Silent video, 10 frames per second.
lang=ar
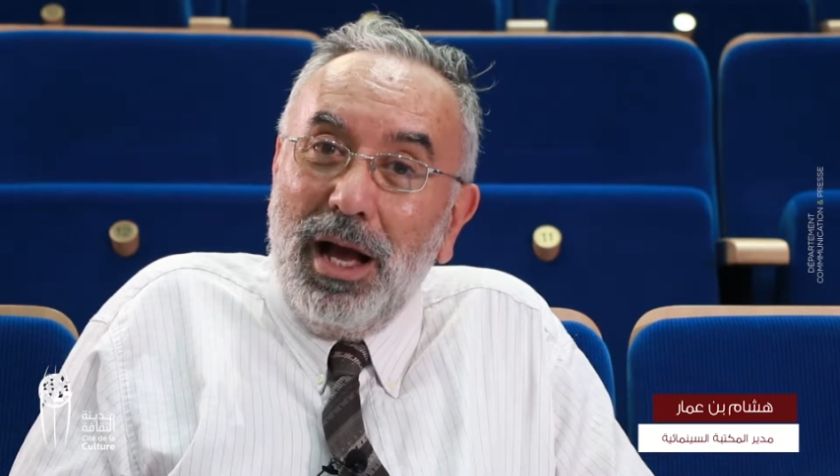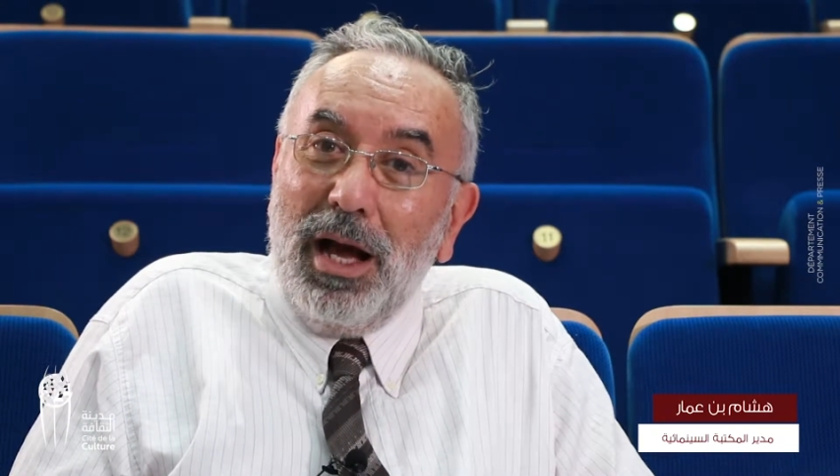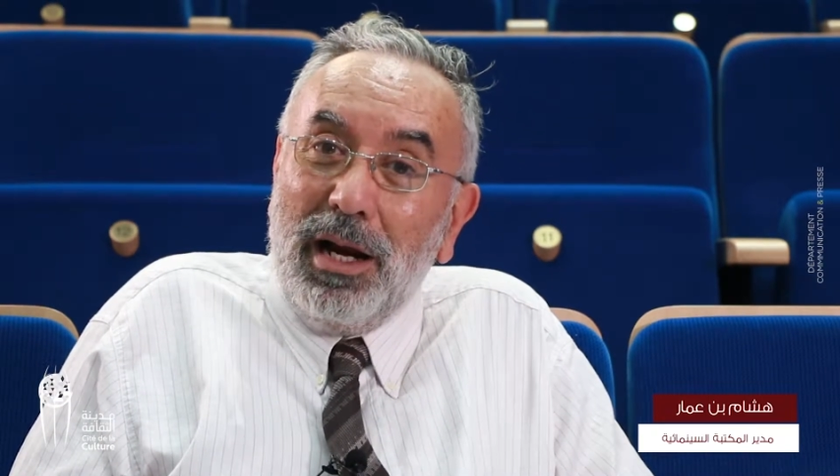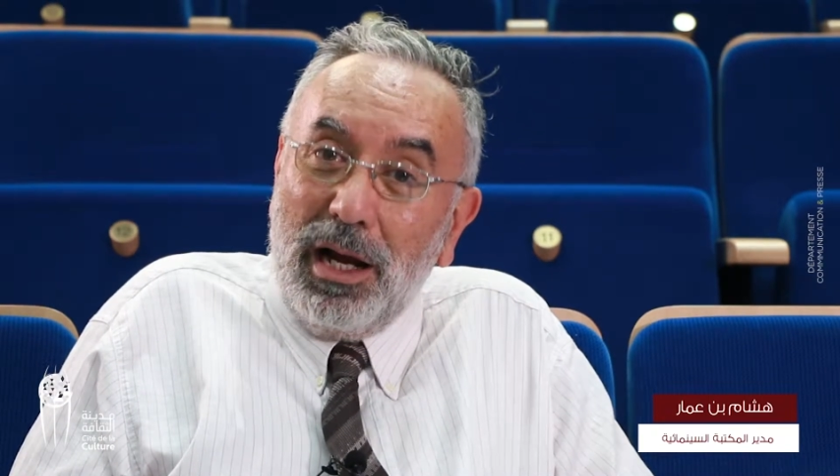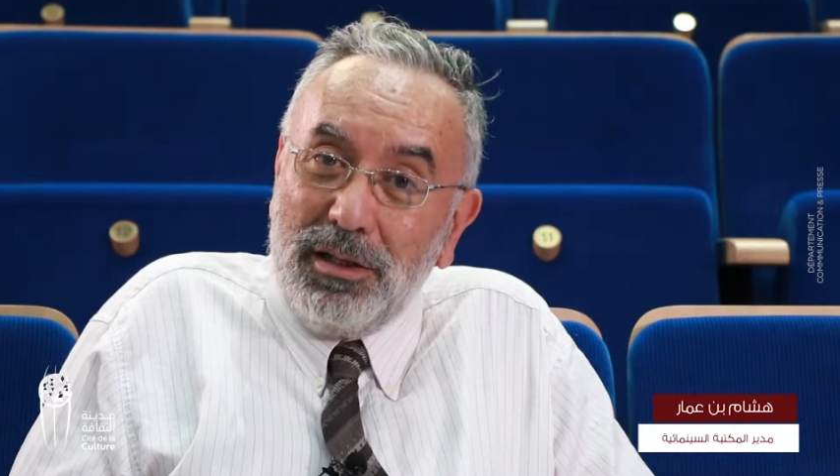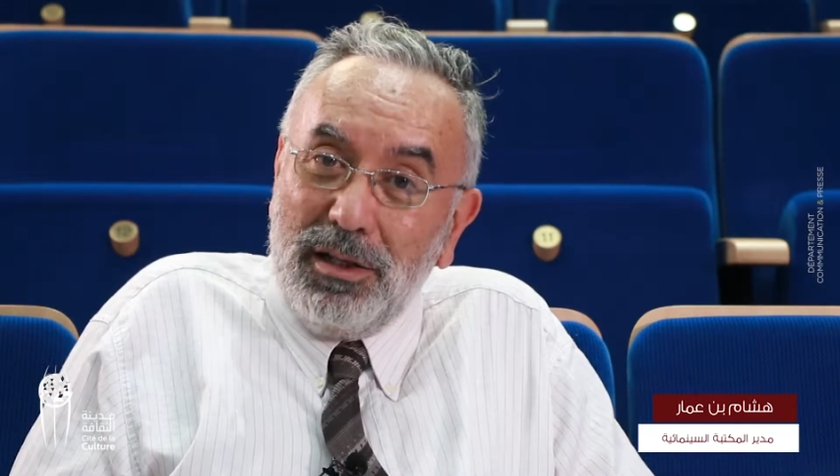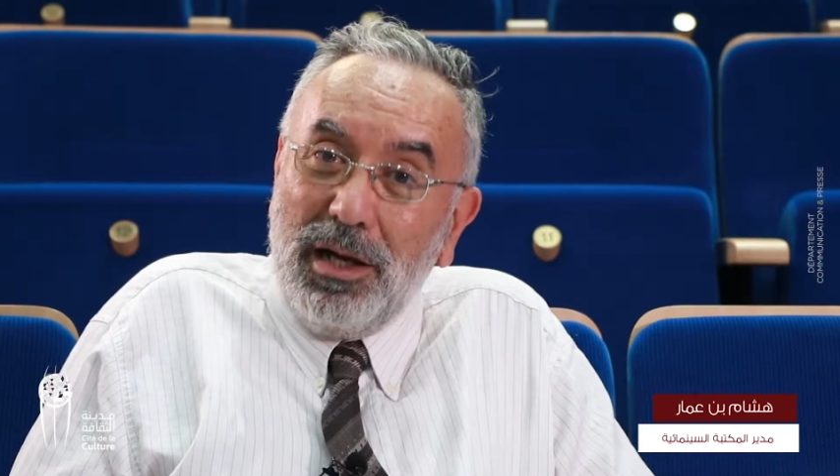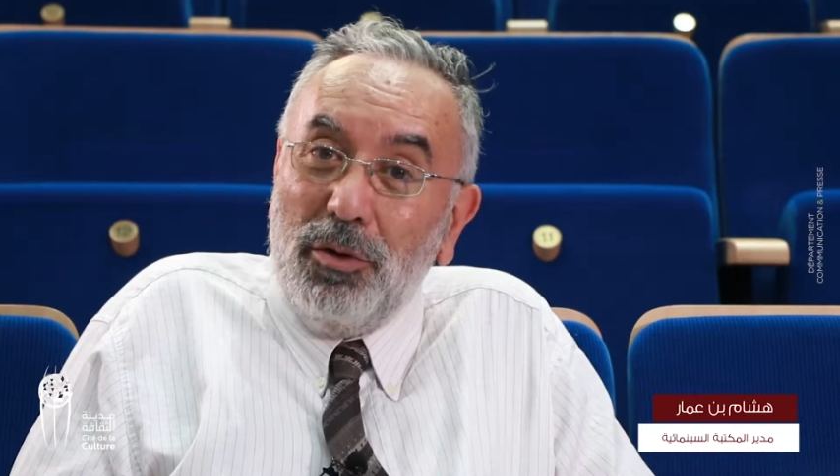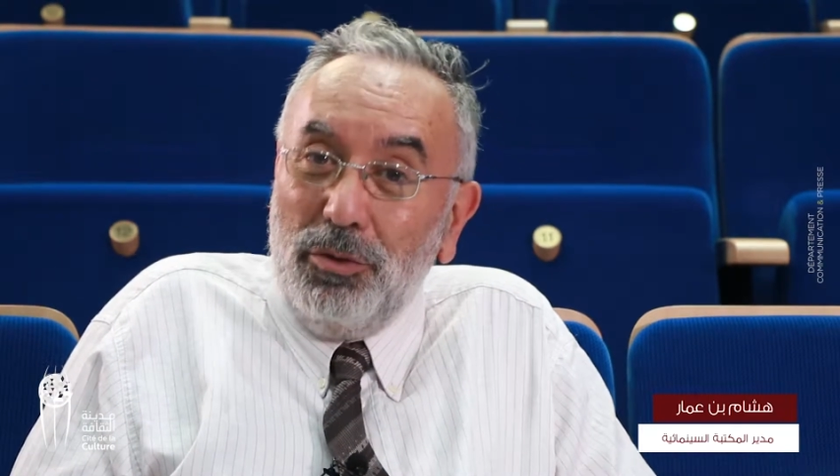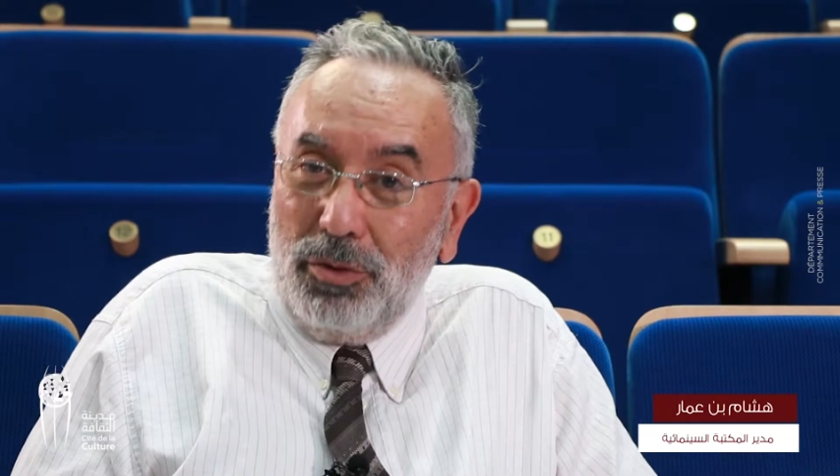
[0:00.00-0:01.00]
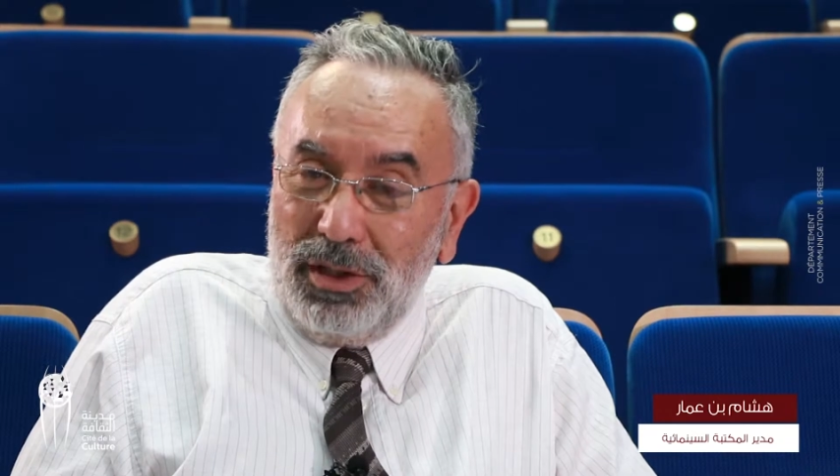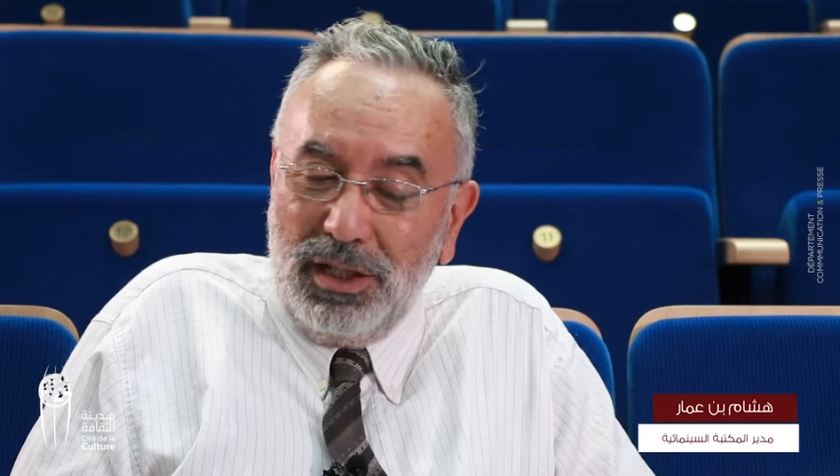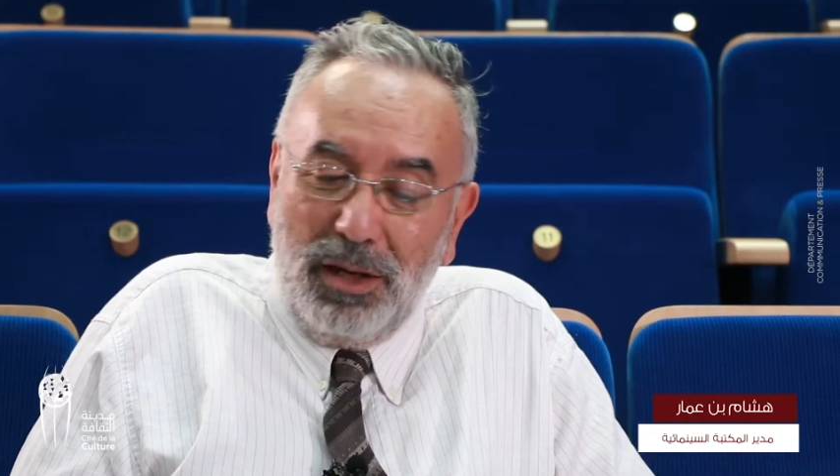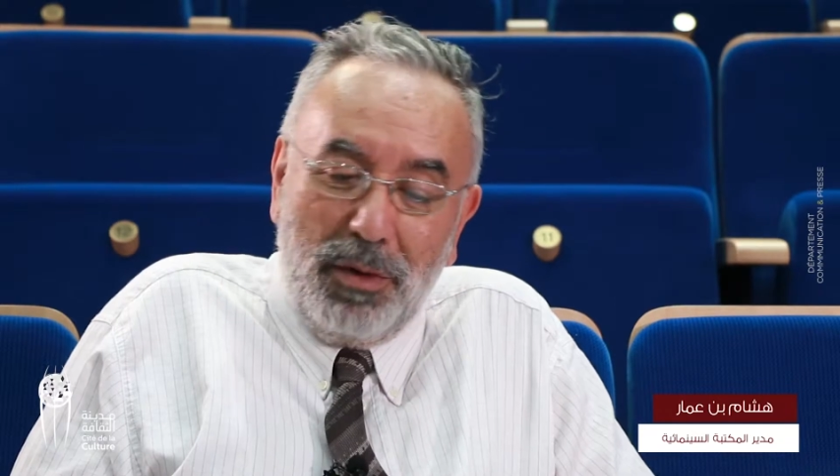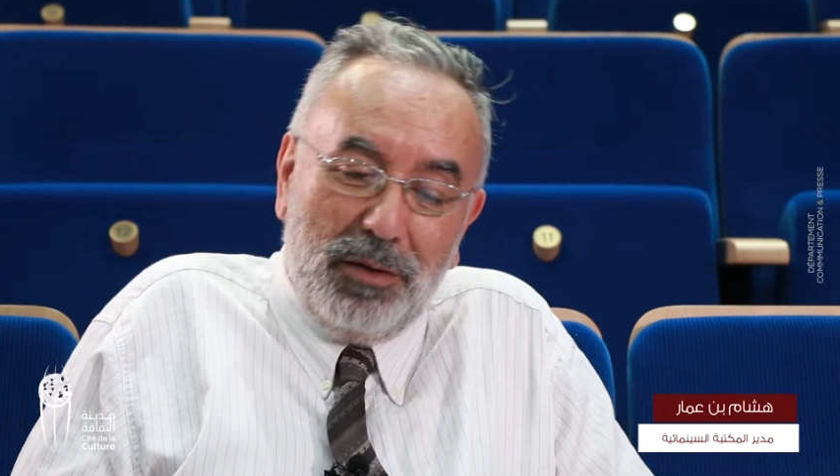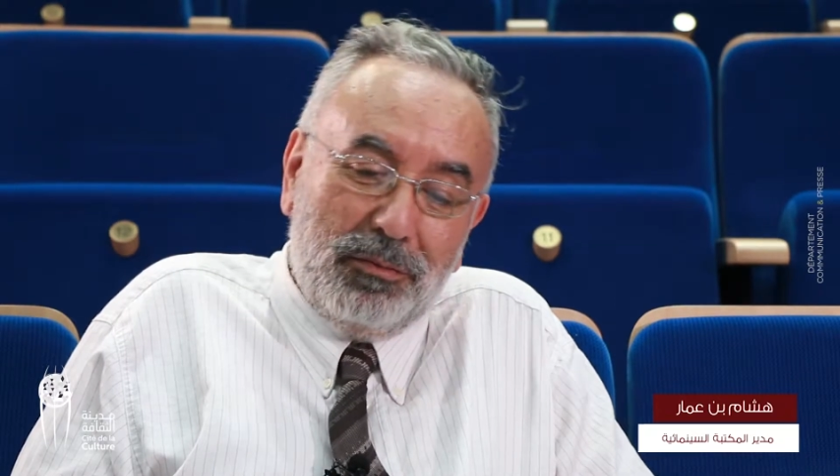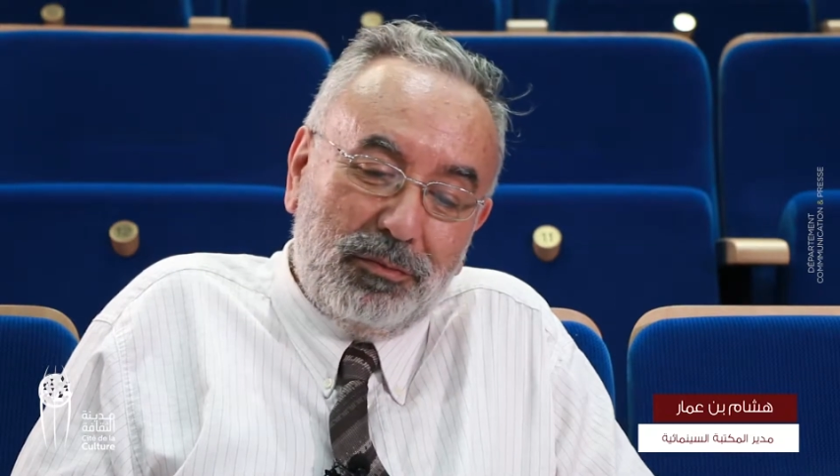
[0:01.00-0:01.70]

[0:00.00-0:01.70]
الرقص يقود السينما